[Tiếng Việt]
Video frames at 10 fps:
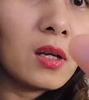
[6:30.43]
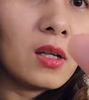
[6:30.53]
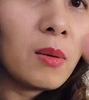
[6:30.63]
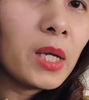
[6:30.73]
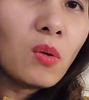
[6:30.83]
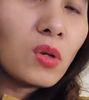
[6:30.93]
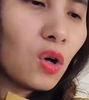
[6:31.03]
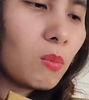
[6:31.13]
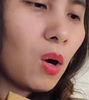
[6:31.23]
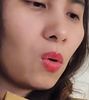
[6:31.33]
nhưng mà mình không được
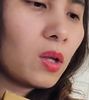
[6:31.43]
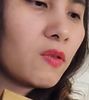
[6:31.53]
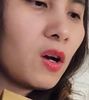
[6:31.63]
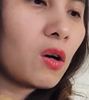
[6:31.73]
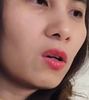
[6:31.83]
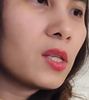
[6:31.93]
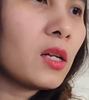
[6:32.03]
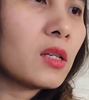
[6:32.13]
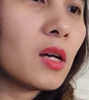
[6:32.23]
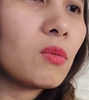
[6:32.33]
chọn màu tại vì họ có sẵn
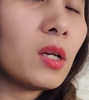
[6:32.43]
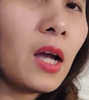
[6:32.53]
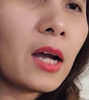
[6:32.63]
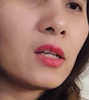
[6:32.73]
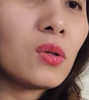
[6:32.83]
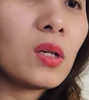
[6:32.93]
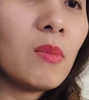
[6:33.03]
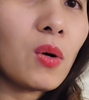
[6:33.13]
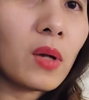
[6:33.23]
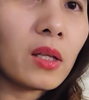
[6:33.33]
ở trong cái hàng ấy rồi nên cái
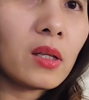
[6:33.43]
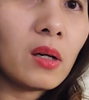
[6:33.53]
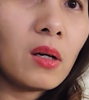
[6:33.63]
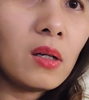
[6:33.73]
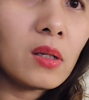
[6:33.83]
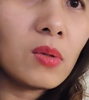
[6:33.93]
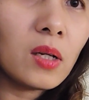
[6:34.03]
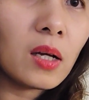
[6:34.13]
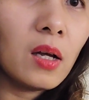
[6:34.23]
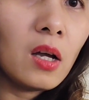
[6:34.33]
màu này thì nó hơi giống như
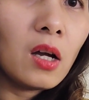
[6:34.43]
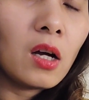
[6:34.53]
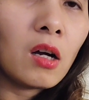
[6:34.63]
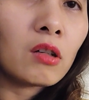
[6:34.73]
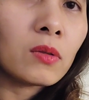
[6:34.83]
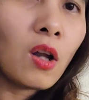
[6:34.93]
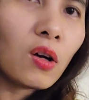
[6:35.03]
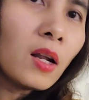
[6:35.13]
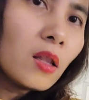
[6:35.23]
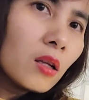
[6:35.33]
là ờ, đỏ
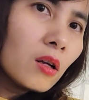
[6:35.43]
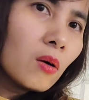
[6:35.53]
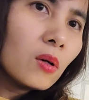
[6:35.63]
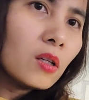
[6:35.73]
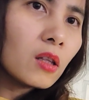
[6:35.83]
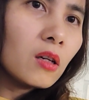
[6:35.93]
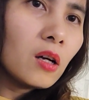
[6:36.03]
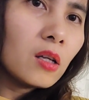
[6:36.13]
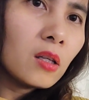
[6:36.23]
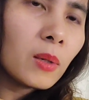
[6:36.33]
đất nó không có được
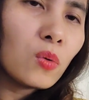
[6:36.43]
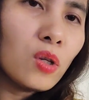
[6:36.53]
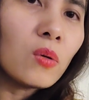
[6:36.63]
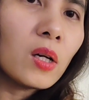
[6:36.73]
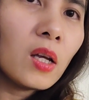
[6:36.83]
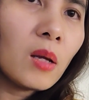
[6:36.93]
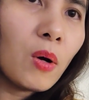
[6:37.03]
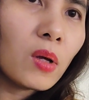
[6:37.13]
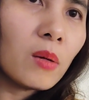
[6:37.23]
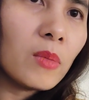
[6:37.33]
tươi nhưng mà cũng nhiều người thích cái
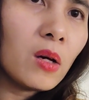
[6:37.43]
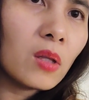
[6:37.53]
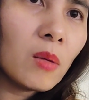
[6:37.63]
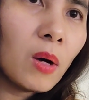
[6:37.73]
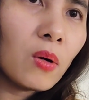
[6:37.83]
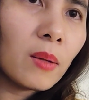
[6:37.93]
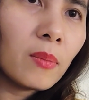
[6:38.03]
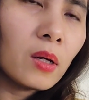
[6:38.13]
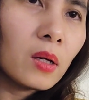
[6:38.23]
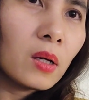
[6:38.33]
màu này ở Mỹ họ thích cái màu này lắm
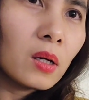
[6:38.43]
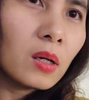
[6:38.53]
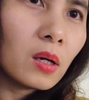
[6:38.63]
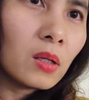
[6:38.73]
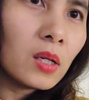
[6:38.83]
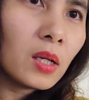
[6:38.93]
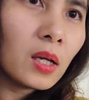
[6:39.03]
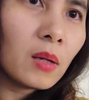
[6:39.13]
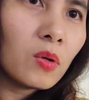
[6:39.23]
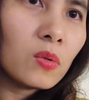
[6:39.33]
đó thì cái này
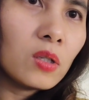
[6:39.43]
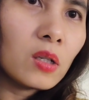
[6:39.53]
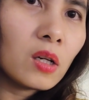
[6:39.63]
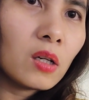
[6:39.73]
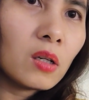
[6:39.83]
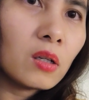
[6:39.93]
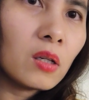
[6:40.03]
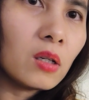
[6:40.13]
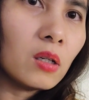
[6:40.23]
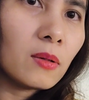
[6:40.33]
em cũng chưa có
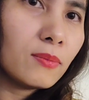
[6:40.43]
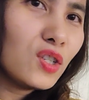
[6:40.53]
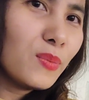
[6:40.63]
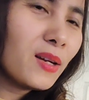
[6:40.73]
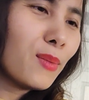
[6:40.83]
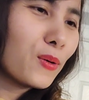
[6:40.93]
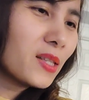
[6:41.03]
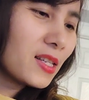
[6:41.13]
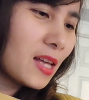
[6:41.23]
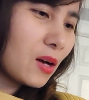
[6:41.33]
thử cũng chưa biết là màu nó
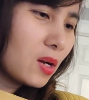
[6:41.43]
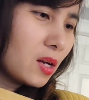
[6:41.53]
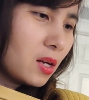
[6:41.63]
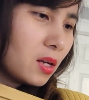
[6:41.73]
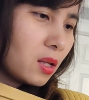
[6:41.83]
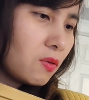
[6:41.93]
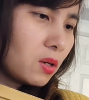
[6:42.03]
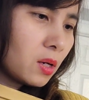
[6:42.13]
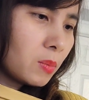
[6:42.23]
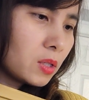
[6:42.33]
ra sao tại vì
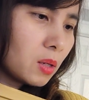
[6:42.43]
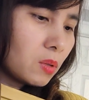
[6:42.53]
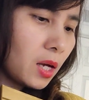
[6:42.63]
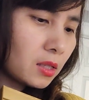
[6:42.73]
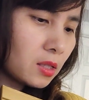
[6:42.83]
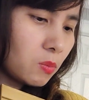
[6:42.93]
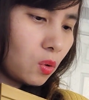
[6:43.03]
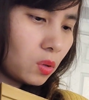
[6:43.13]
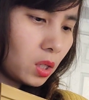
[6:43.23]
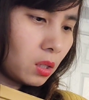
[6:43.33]
nó nằm ở trong cái hàng sample
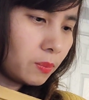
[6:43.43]
này